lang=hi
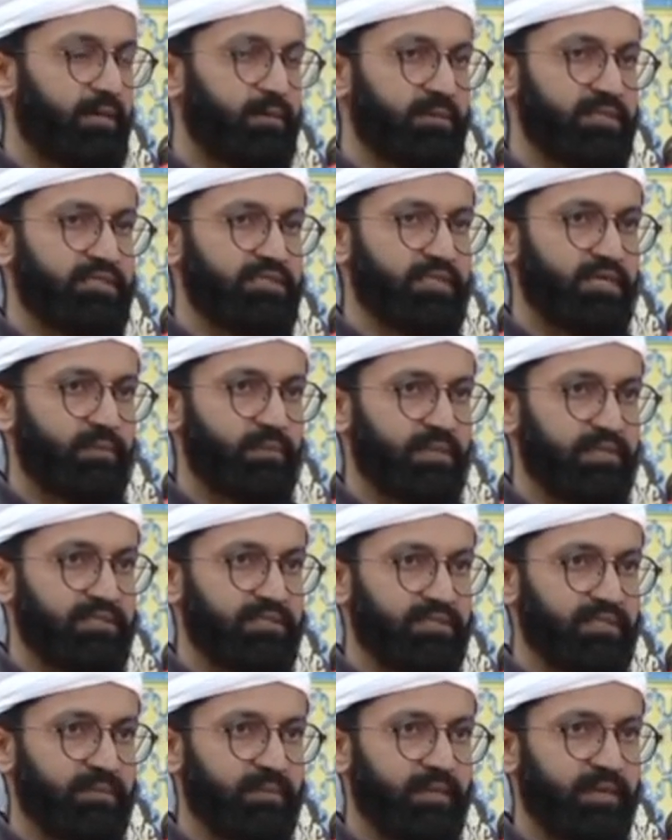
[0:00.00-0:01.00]
आपकी
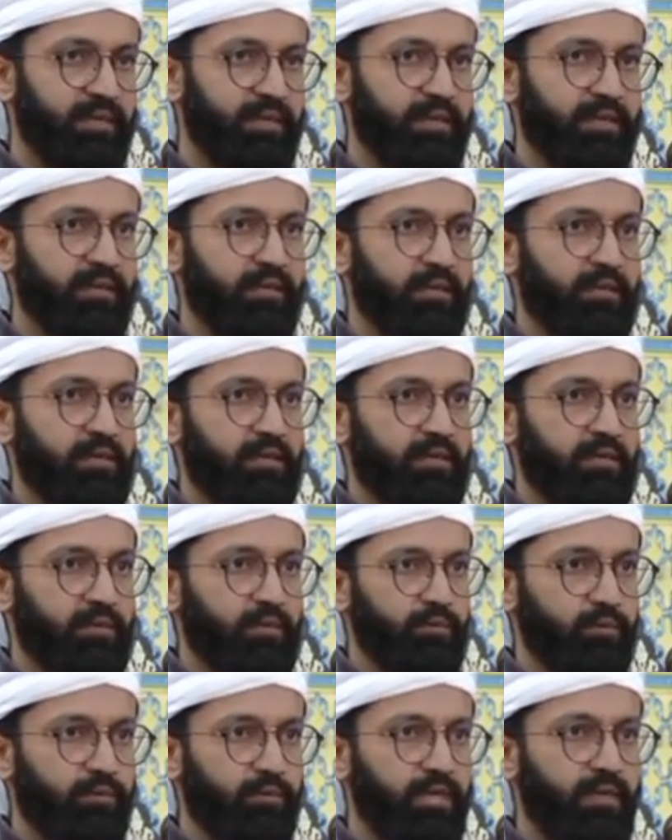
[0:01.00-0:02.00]
सरपरस्ती में
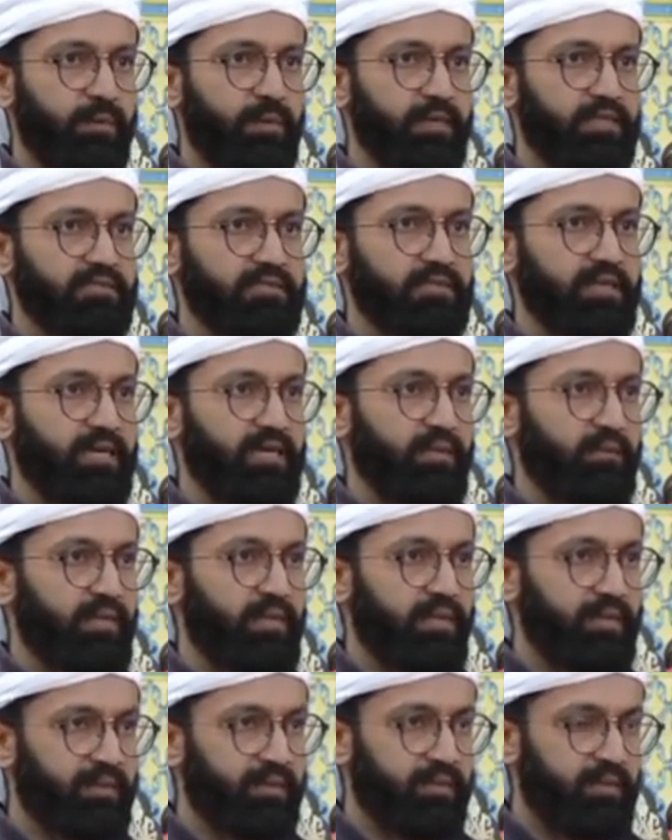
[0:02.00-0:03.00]
पूरे पाकिस्तान
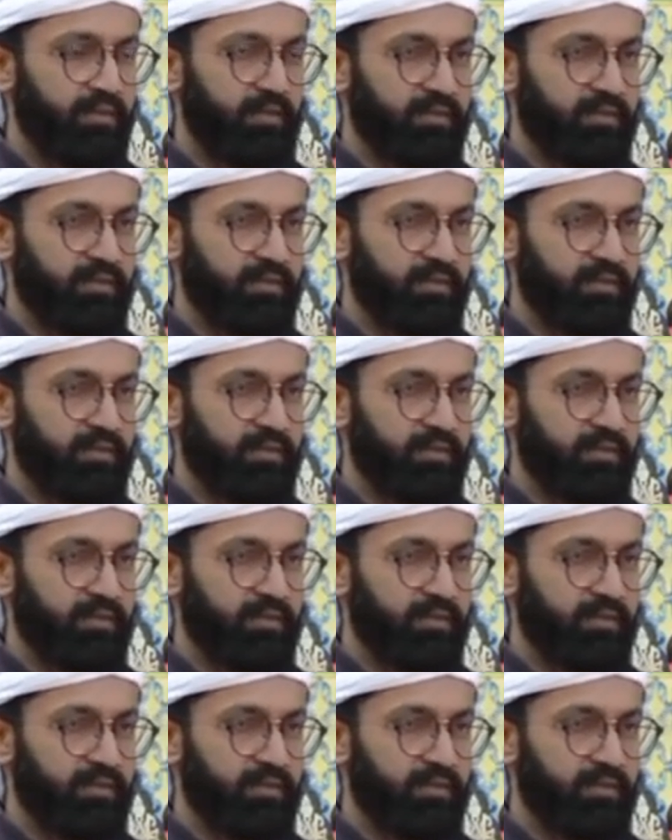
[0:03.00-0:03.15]
में